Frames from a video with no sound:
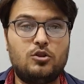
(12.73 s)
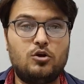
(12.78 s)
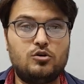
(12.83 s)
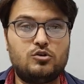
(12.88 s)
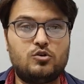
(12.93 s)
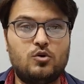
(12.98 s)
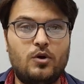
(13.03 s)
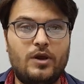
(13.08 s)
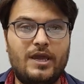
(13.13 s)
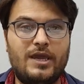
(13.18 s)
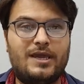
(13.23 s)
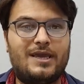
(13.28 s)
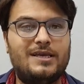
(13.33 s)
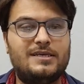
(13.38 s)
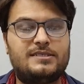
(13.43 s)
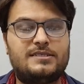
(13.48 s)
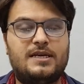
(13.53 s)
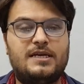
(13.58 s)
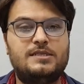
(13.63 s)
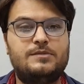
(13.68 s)

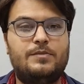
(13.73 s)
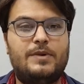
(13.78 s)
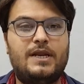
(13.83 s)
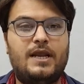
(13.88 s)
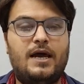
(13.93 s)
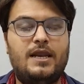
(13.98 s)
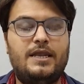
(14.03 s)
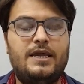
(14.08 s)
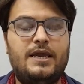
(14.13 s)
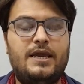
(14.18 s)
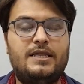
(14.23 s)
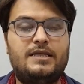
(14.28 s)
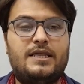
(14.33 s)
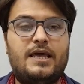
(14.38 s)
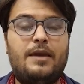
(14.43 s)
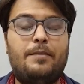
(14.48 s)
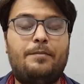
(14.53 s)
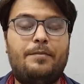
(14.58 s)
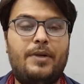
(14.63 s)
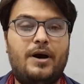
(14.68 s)
221 रन बना लिए
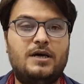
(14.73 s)
थे